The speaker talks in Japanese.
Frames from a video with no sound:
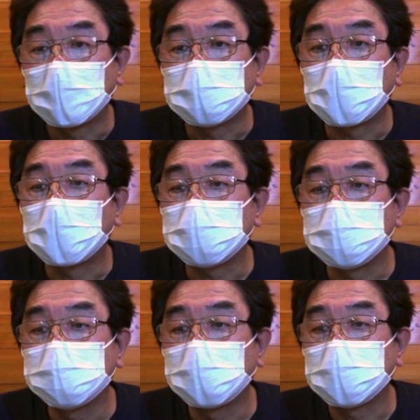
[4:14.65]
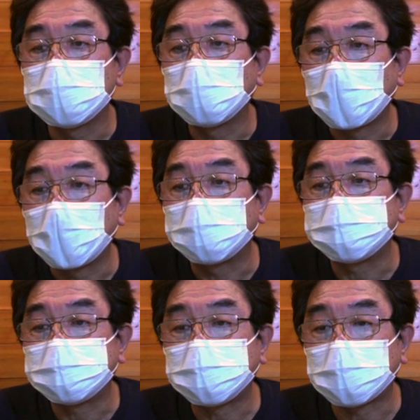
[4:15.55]
魚が沈んでますので
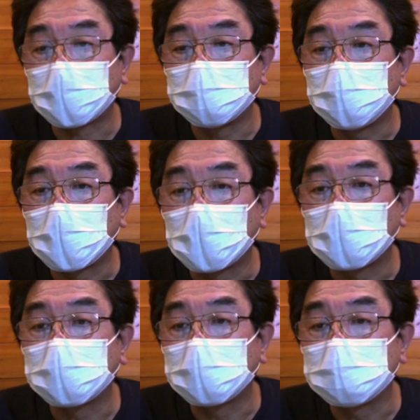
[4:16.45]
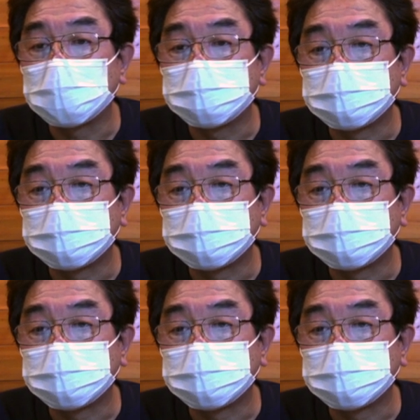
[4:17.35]
無理かなっていう、